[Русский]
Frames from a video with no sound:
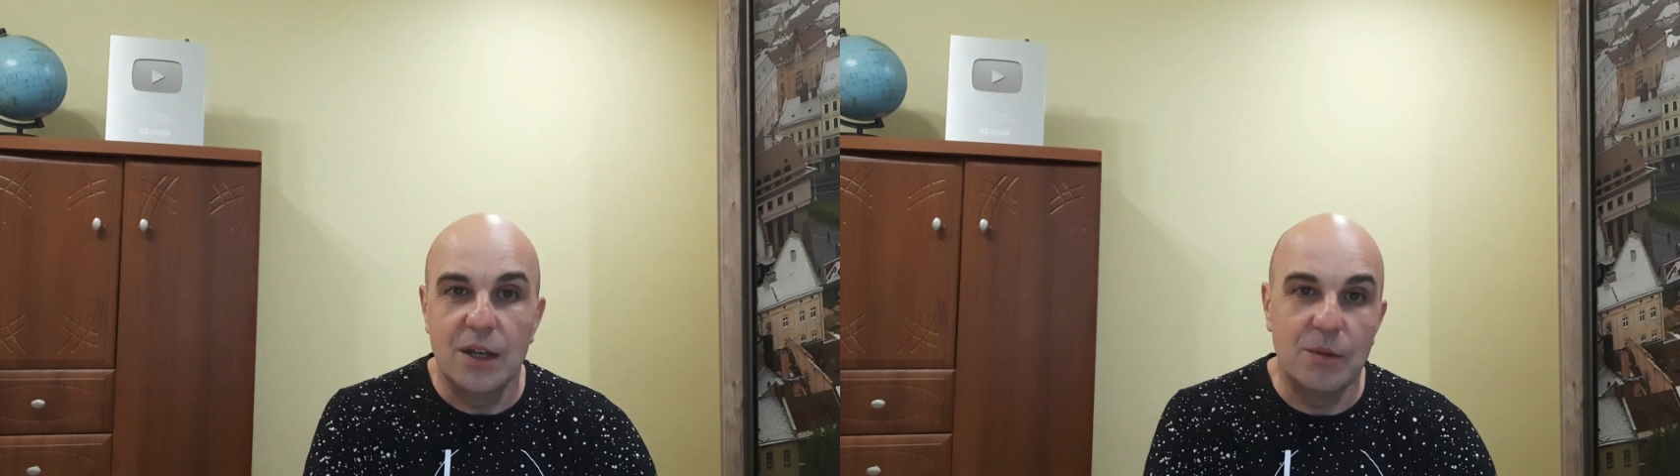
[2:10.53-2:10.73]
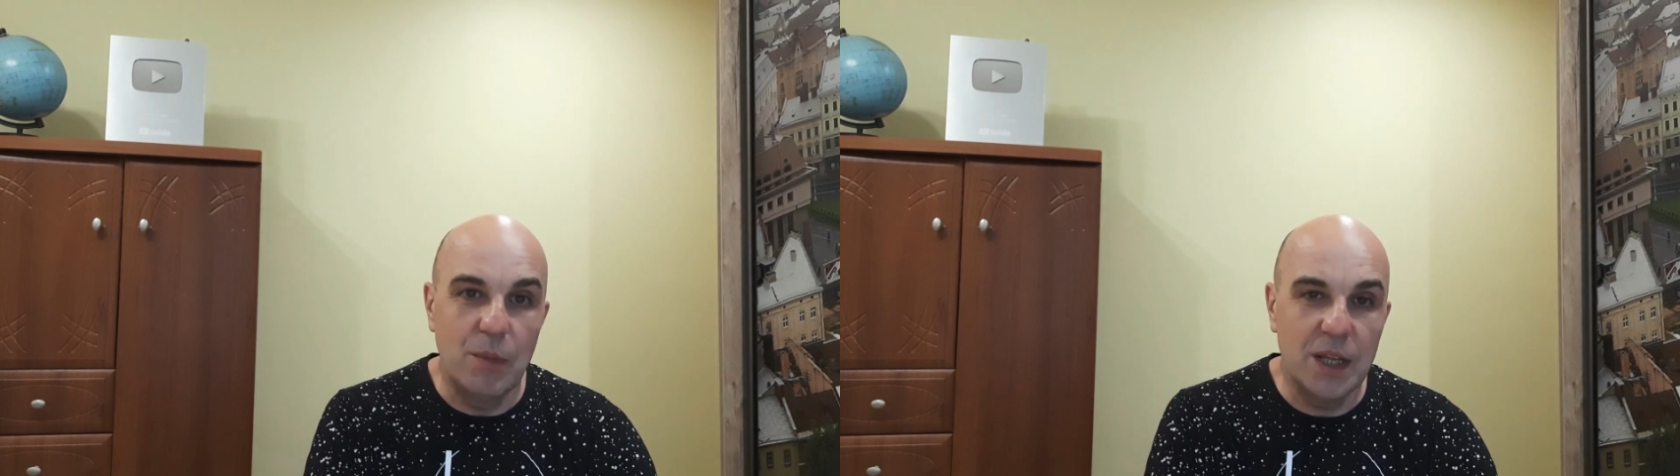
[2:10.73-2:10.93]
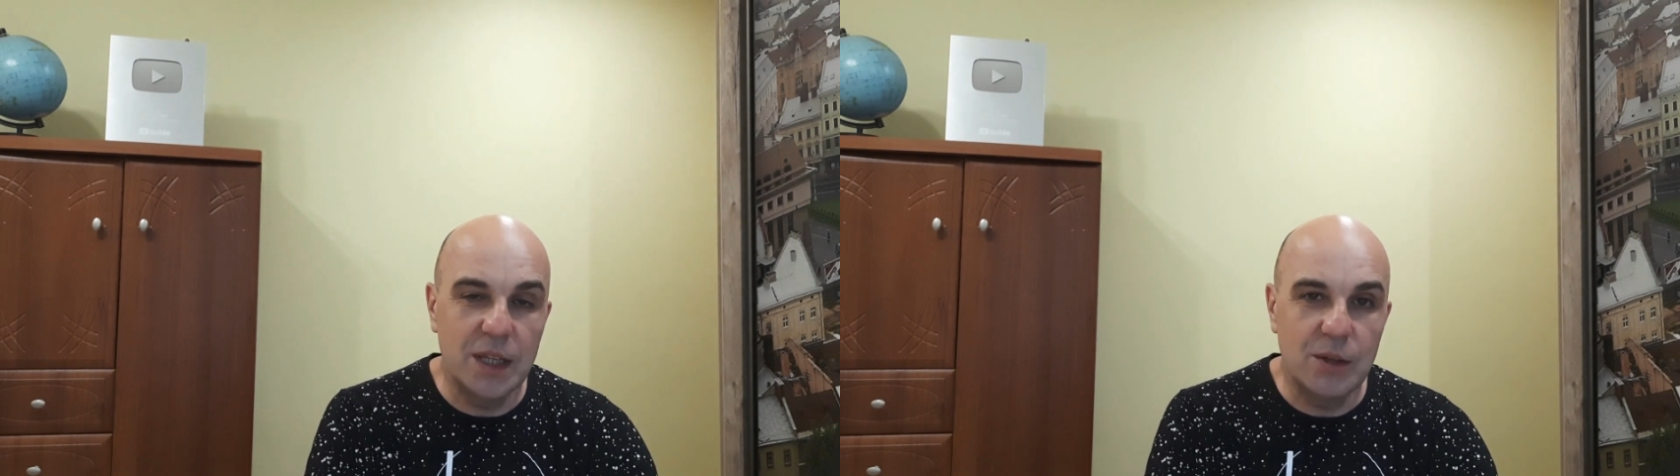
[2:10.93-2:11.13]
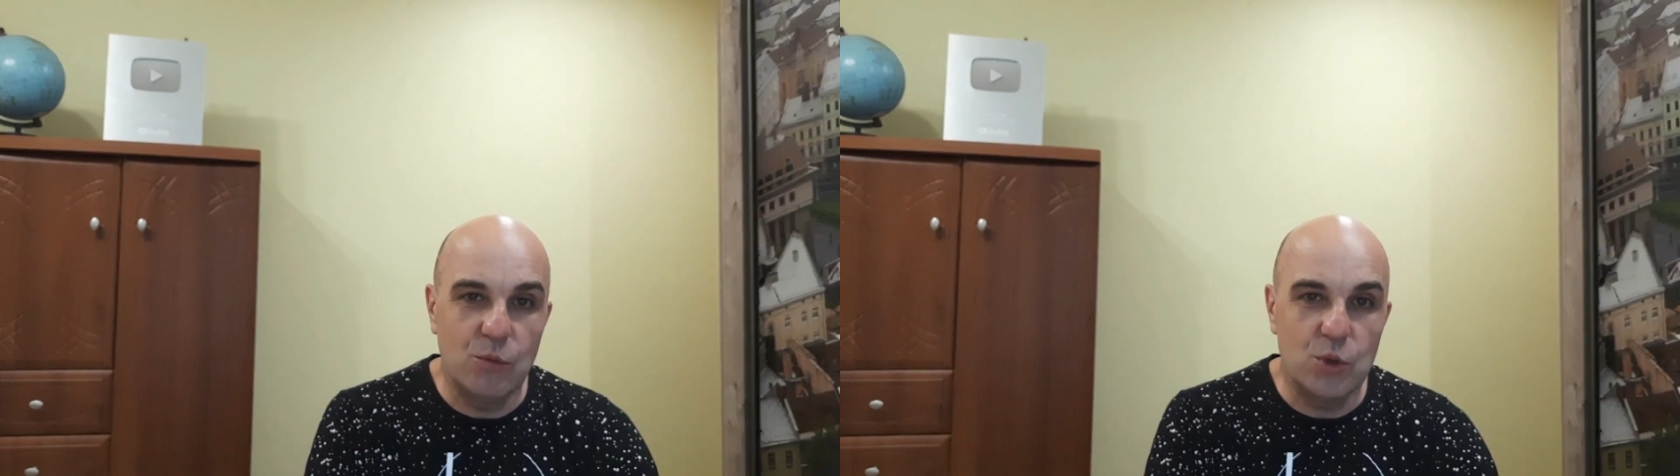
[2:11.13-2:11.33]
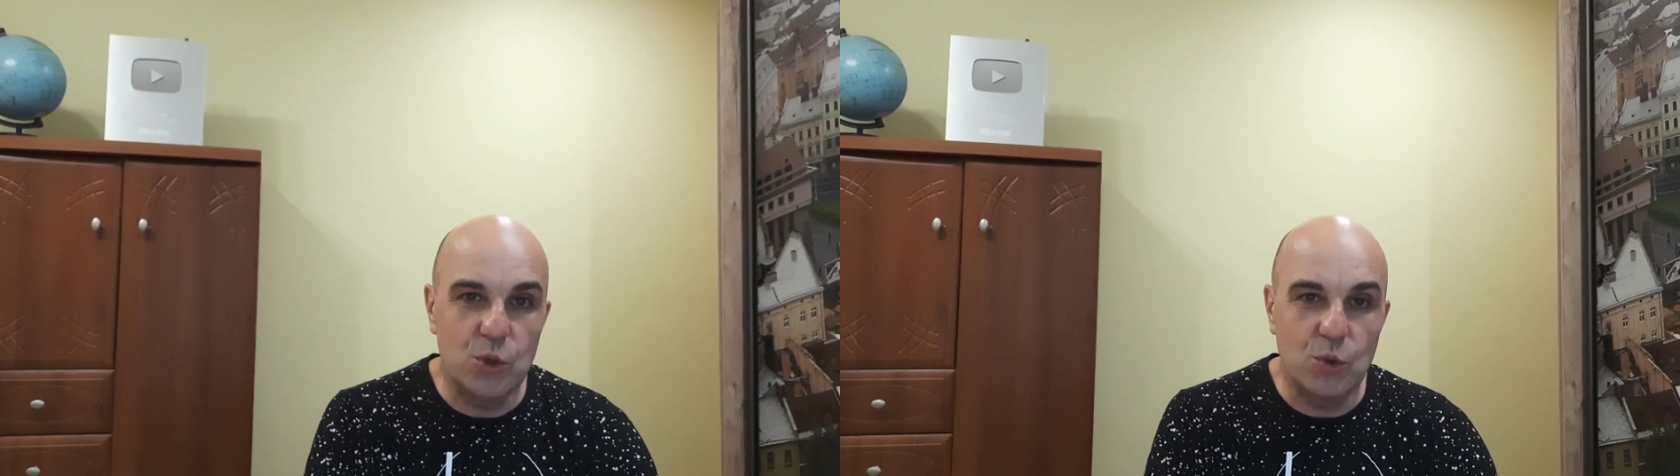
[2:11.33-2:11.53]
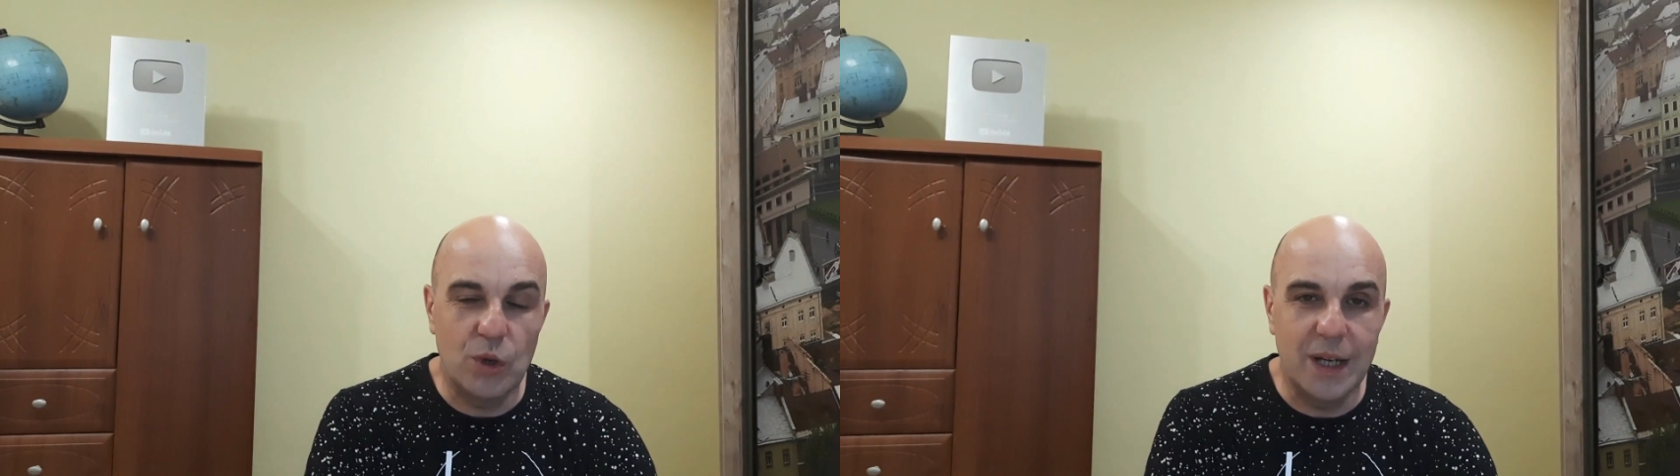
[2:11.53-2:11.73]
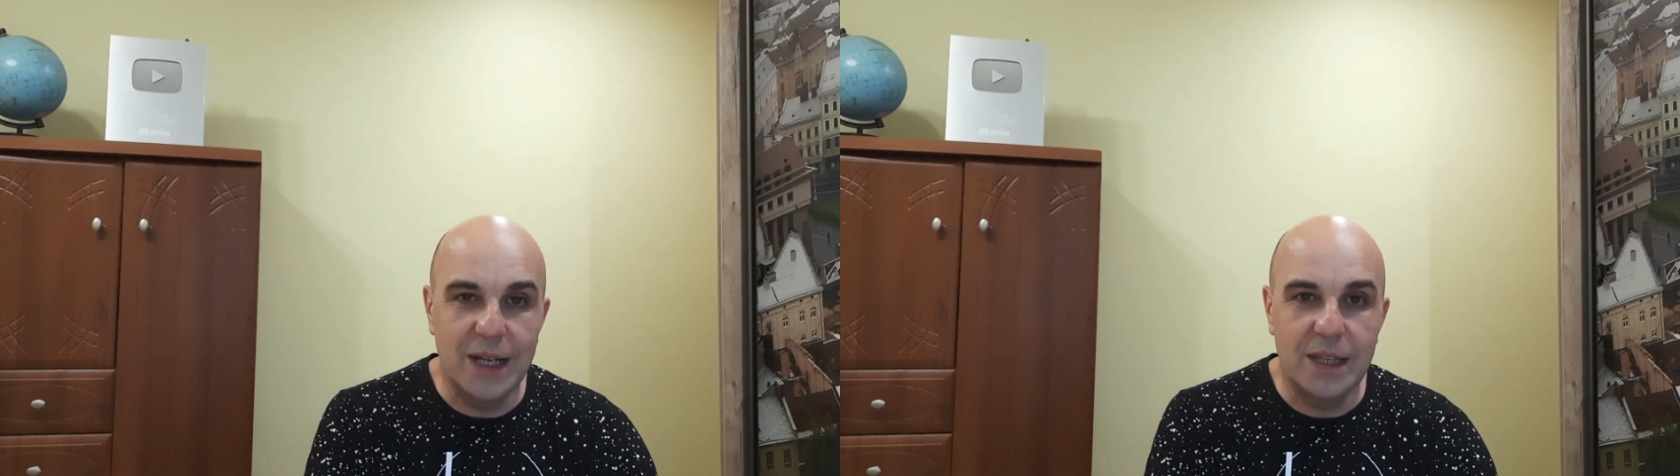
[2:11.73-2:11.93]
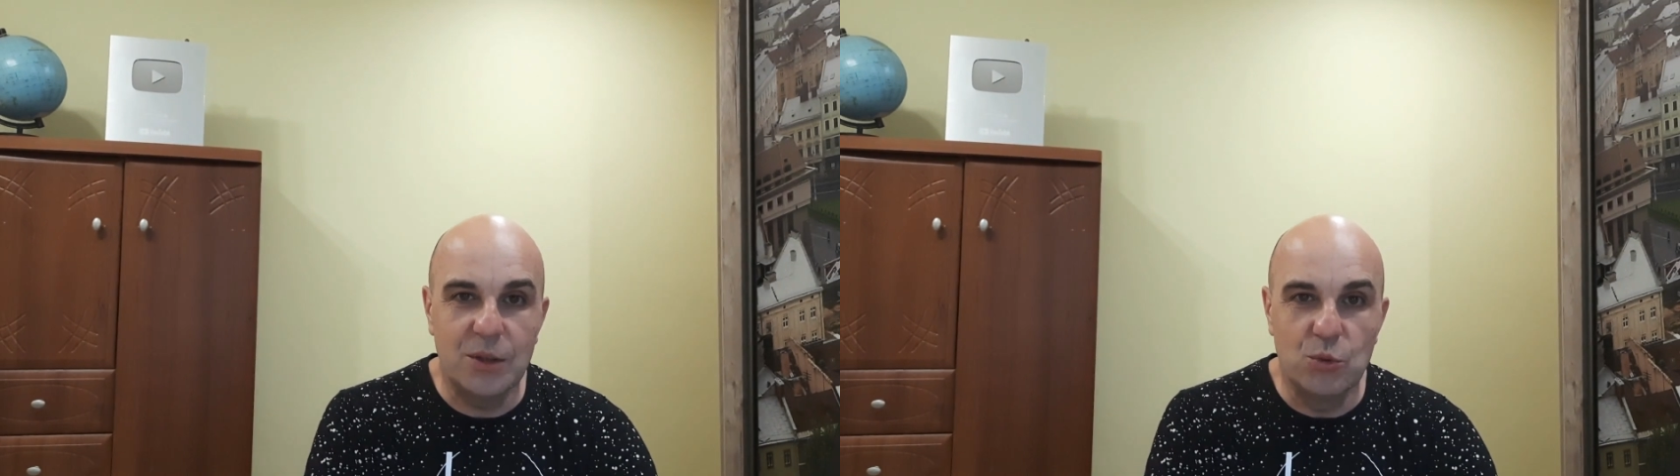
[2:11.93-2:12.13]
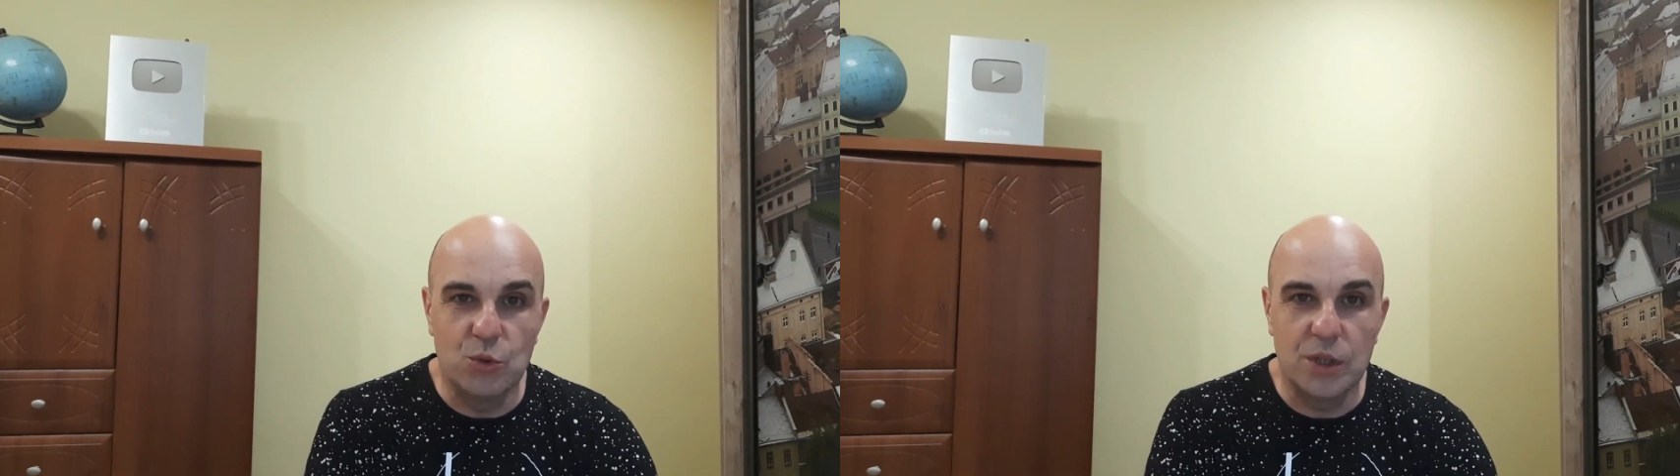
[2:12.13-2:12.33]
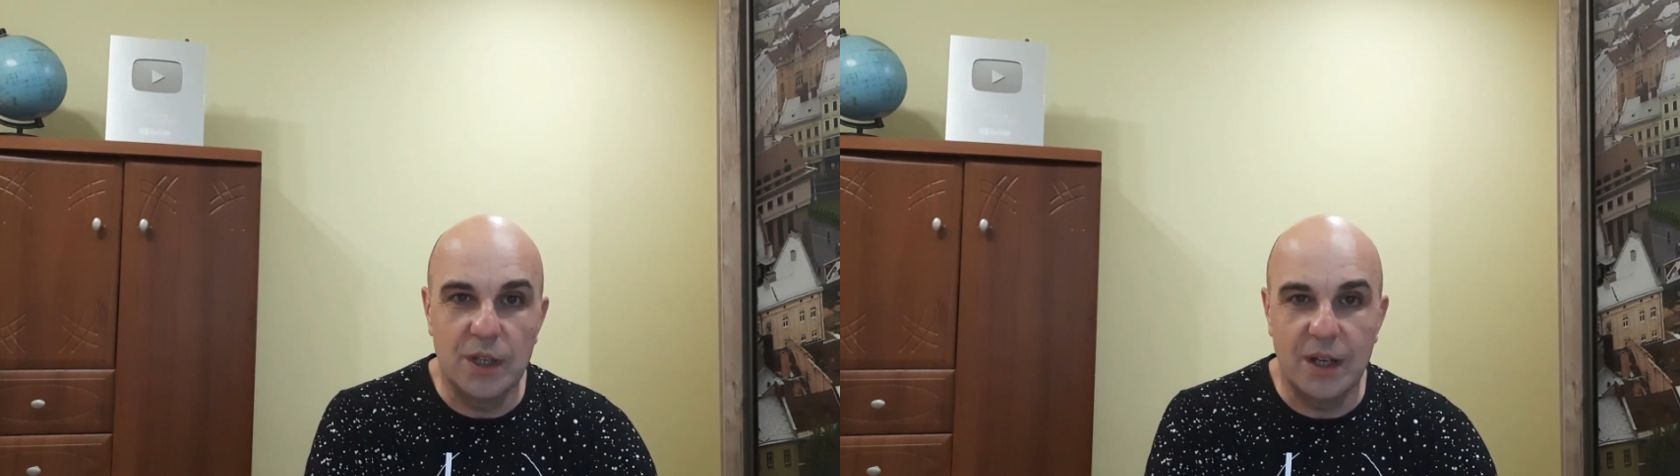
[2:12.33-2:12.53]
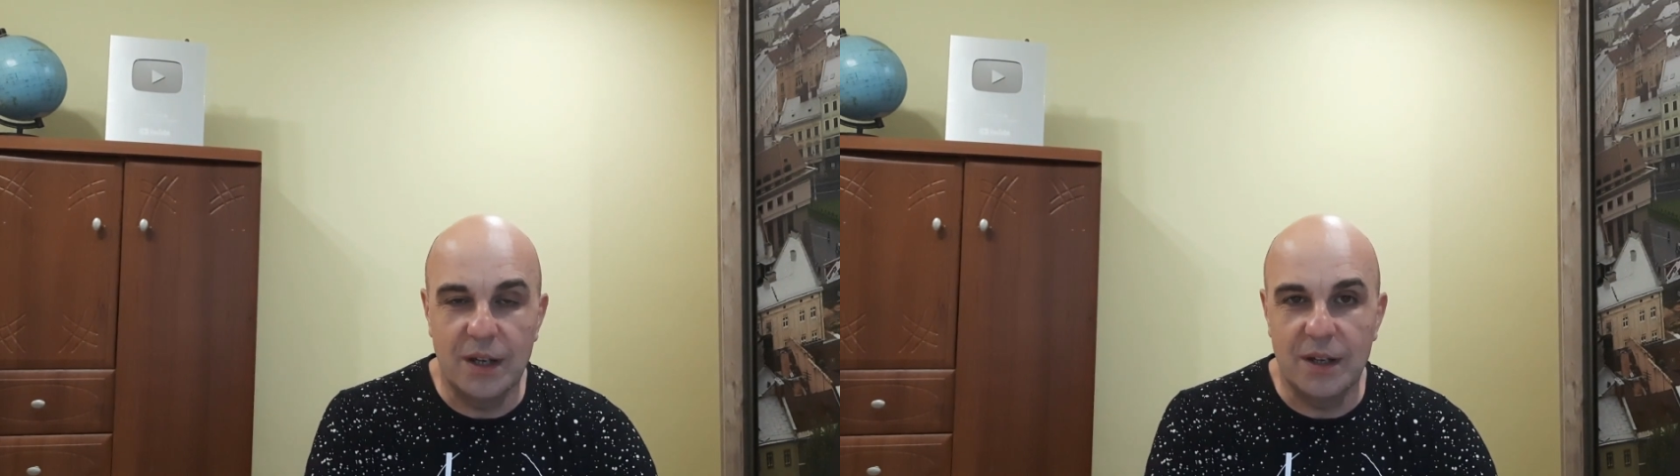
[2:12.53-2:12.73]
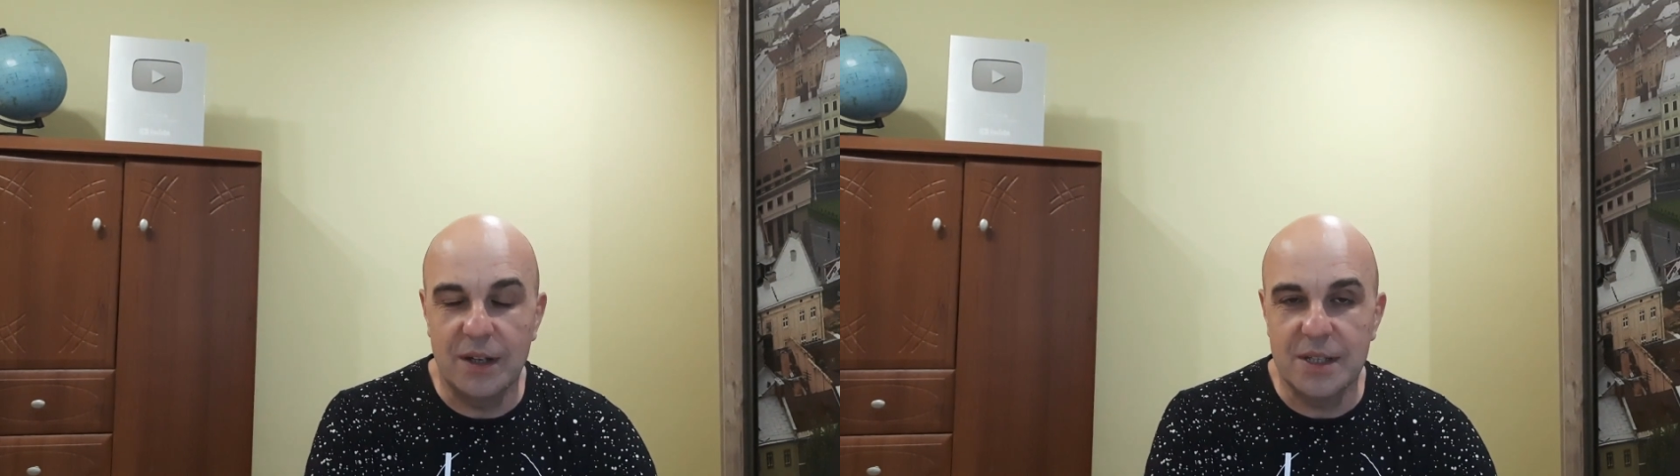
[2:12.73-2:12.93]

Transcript: Э, мало того, что это нужно